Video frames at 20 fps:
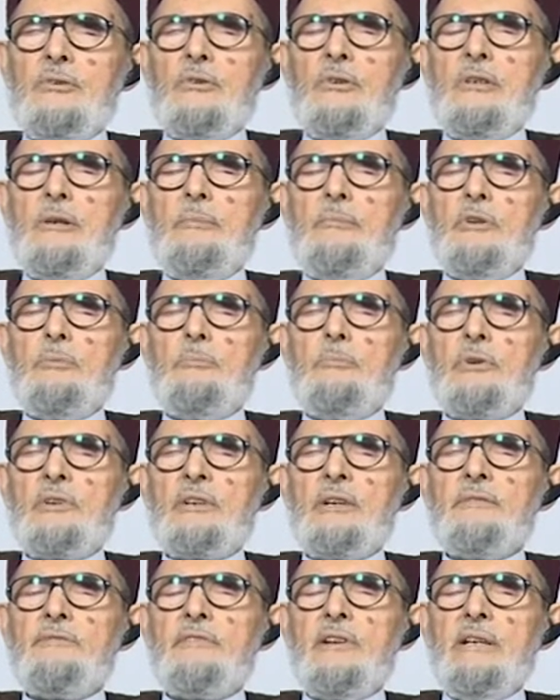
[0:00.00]
كلهم يبوا
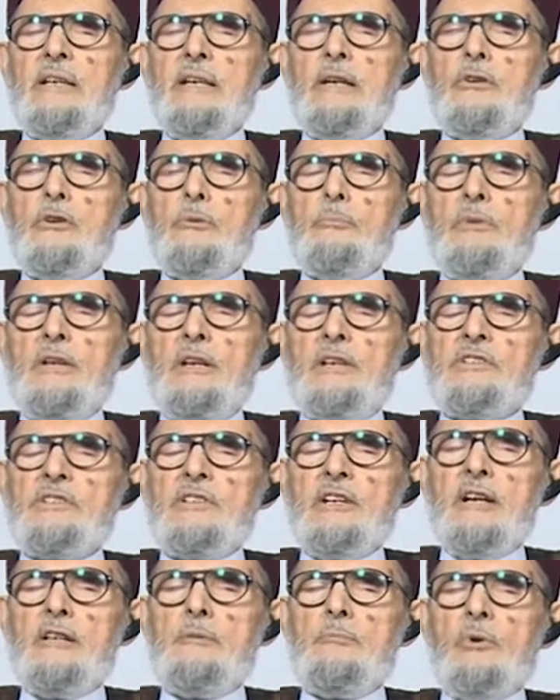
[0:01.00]
الرفاهية ويبوا
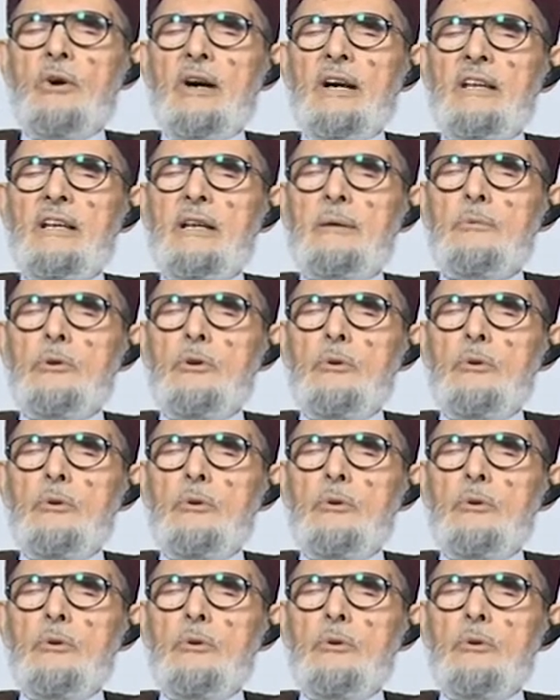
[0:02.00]
الأشياء المعلبة